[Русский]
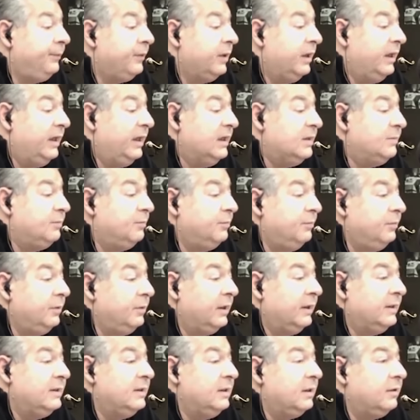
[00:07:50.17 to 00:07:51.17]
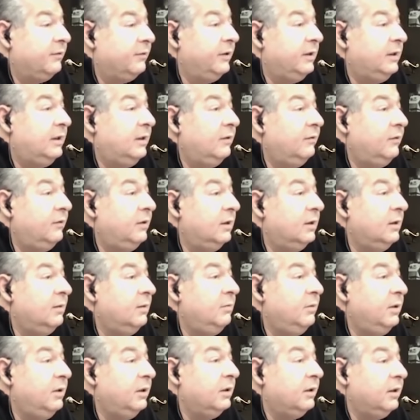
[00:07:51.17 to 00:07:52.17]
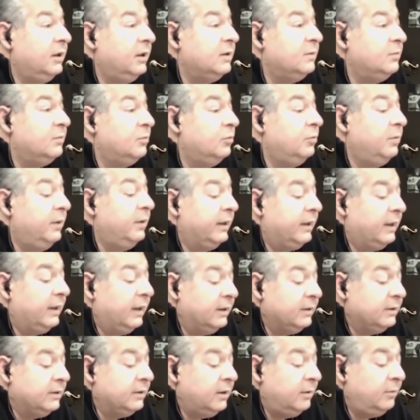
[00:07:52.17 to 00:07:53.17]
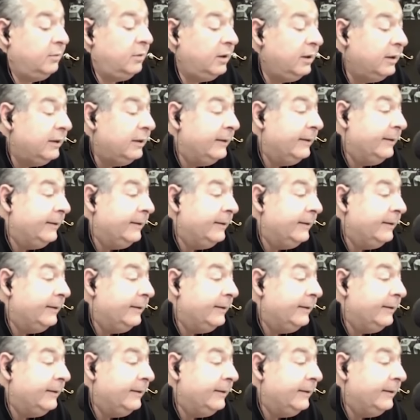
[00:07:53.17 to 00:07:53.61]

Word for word: респ консервативными республиканцами,